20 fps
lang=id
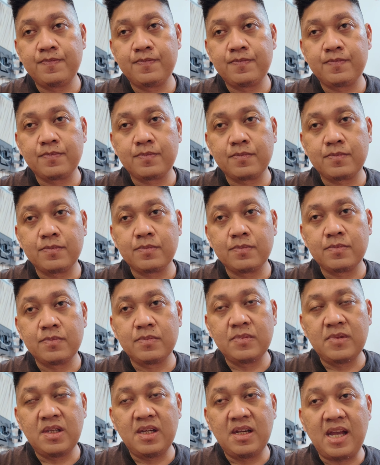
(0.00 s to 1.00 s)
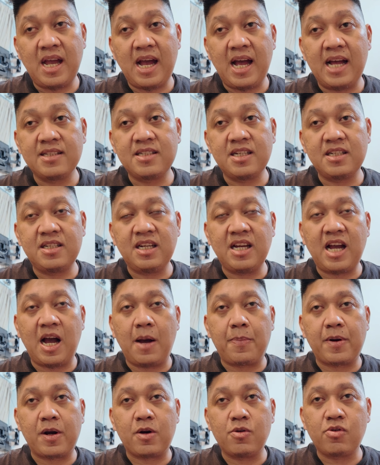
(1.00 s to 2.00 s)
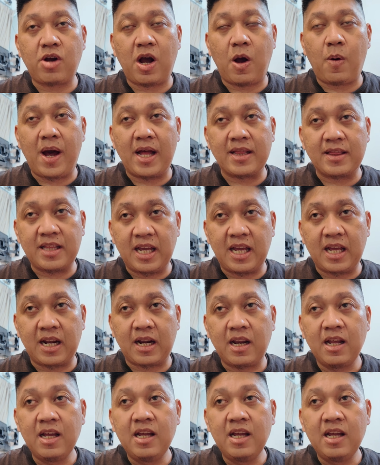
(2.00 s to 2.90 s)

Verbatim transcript: iya ya jadi nggak perlu khawatir